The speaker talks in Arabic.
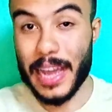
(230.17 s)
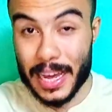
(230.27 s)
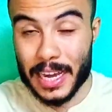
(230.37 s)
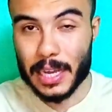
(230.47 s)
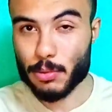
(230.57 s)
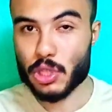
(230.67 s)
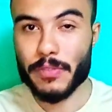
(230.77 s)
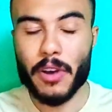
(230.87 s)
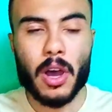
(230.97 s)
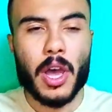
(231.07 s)
انا
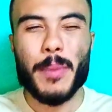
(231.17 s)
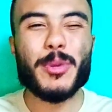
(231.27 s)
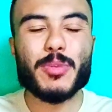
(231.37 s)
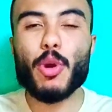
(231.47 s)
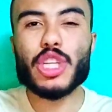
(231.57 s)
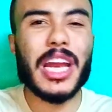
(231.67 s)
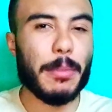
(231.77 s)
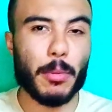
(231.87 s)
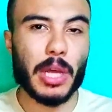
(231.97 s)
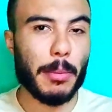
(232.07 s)
كمصطفى مش مقتنع
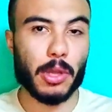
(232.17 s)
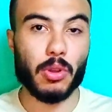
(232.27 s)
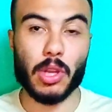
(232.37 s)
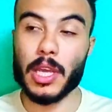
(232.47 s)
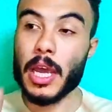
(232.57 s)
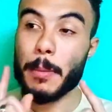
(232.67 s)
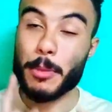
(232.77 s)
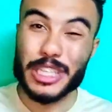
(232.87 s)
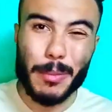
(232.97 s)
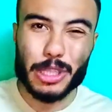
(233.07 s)
بالمنتخب الايطالي
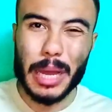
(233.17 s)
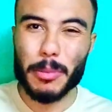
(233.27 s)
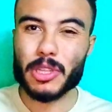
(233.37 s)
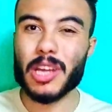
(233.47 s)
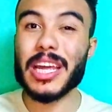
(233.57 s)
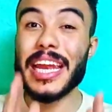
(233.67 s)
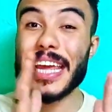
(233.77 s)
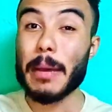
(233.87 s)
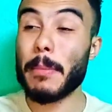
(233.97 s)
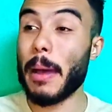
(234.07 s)
مش ده منتخب ايطاليا اللي
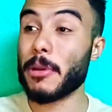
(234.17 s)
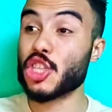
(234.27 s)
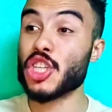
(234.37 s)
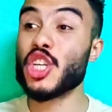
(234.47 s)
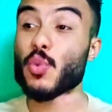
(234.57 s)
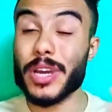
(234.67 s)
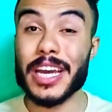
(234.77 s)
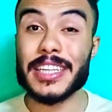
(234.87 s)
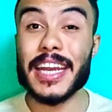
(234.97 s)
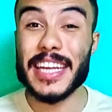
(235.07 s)
كان مع مانشيني
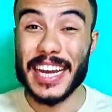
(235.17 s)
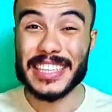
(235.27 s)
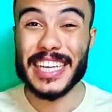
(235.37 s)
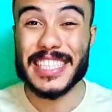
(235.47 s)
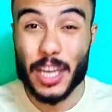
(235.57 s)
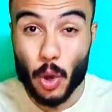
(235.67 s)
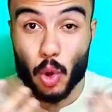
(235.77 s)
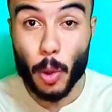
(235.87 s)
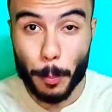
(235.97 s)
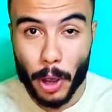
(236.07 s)
وقدر يكتسح
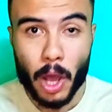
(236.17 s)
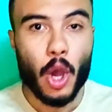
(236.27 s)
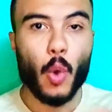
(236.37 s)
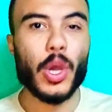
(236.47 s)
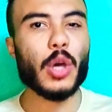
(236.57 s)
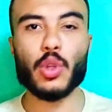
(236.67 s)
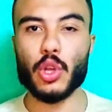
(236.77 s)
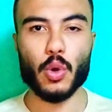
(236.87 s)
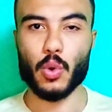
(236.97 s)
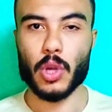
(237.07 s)
اوروبا وياخد
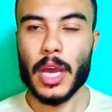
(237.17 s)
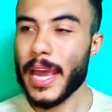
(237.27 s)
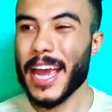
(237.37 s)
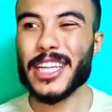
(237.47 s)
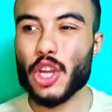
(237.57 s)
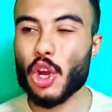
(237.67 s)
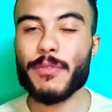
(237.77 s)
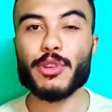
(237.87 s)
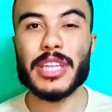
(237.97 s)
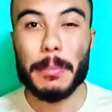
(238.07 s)
اليورو قدر
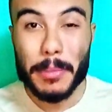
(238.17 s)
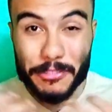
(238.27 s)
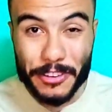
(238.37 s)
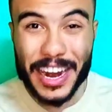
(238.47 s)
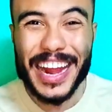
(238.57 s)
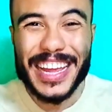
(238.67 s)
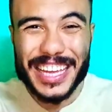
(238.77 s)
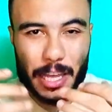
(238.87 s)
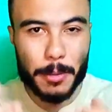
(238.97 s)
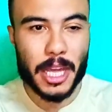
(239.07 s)
يقف قدام فرق
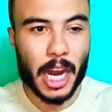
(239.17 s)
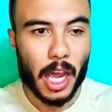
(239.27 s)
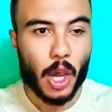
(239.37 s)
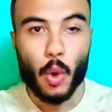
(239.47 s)
كبيره